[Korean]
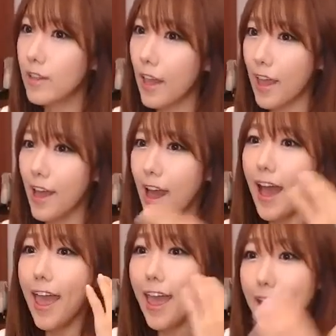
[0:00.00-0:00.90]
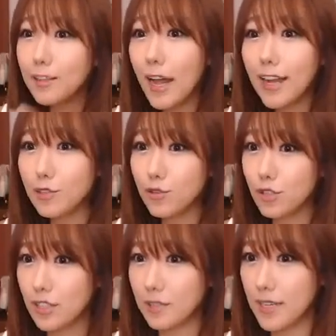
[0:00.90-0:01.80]
근데 할
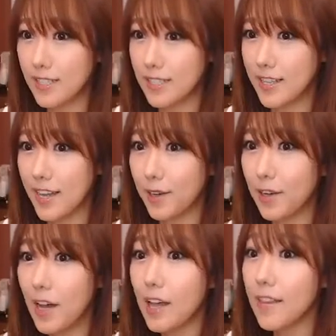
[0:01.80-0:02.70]
수 있는 말 있잖아요.